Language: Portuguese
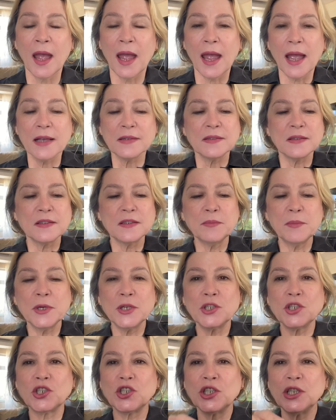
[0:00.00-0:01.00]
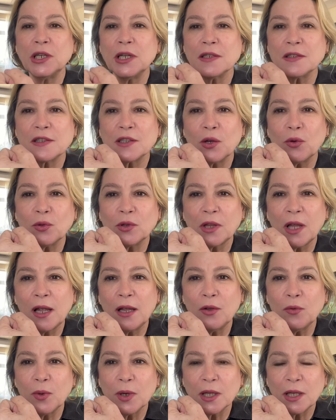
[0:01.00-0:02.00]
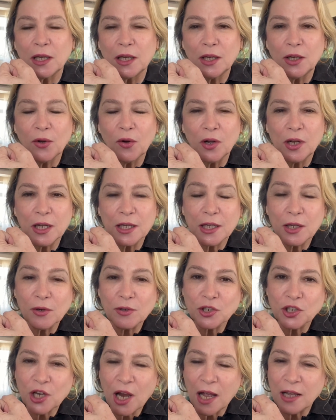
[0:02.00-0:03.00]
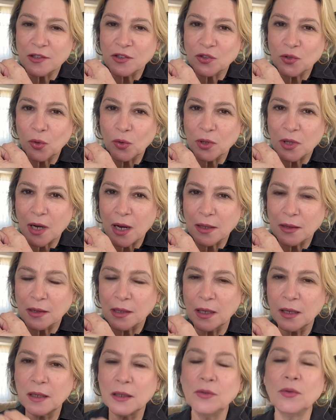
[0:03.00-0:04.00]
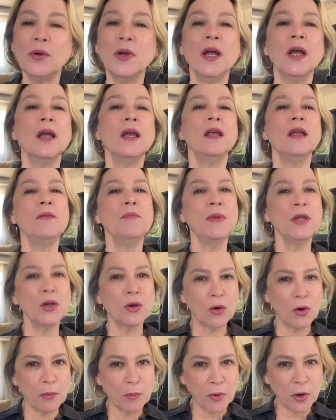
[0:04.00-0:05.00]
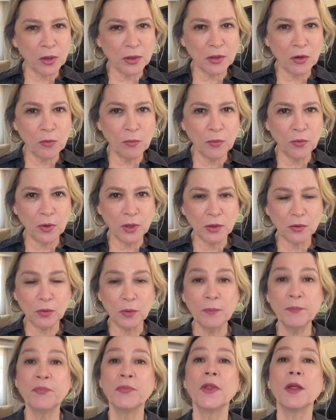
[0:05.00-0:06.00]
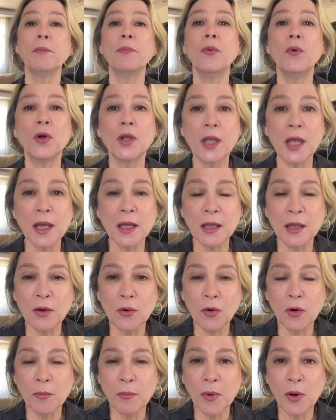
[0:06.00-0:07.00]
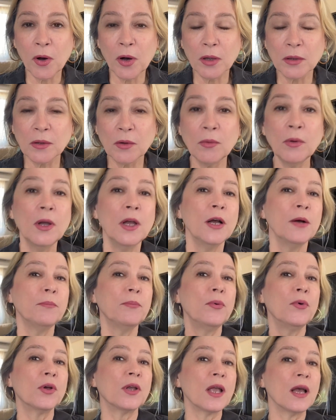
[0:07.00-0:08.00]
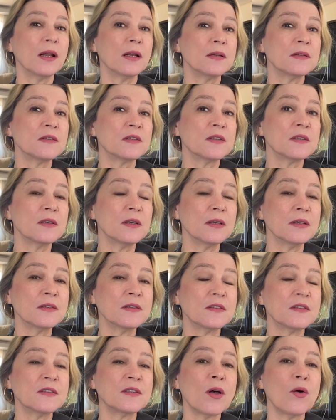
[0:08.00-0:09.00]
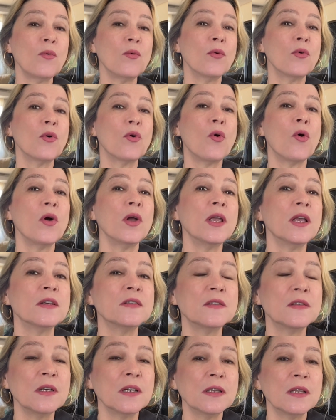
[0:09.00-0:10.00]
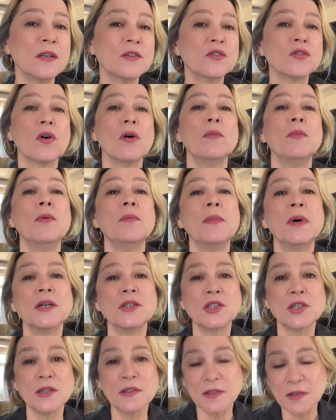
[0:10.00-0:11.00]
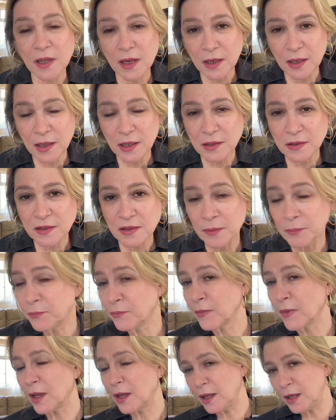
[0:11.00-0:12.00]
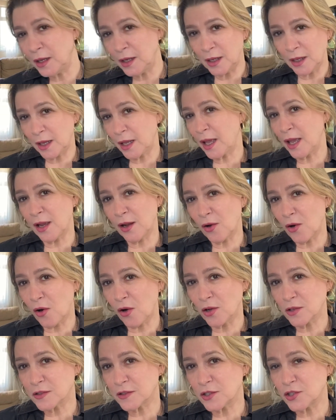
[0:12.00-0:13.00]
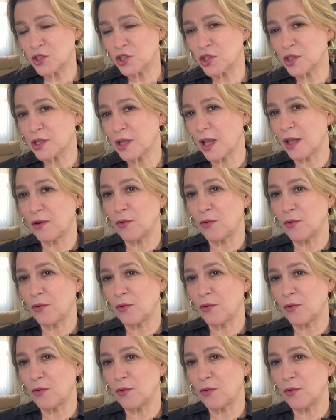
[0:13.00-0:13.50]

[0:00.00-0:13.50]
Essas manchinhas que eu tenho aqui, olha que eu já estou tratando e me incomodam muito. Por que que incomodam? Porque elas são conhecidas como manchas senis e ninguém gosta de ter